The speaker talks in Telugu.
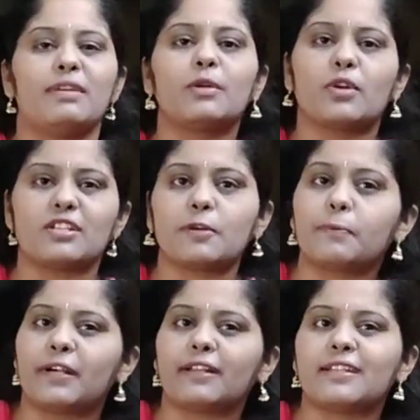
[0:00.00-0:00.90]
మీకు నచ్చిన
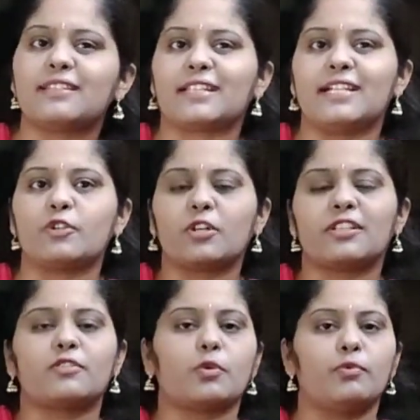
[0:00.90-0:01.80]
ప్రొడక్ట్ ని స్క్రీన్
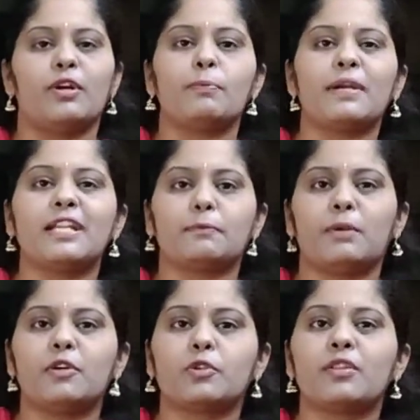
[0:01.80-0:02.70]
షాట్ తీసుకుని వీడియో పైన
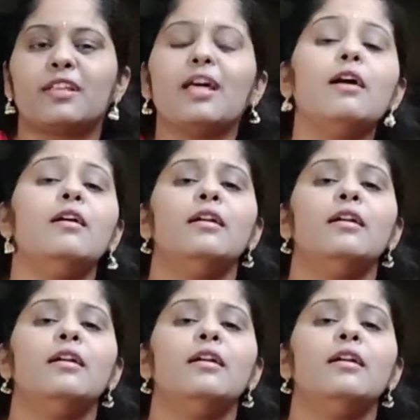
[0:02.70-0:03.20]
డిస్ప్లే అవుతుంది కదా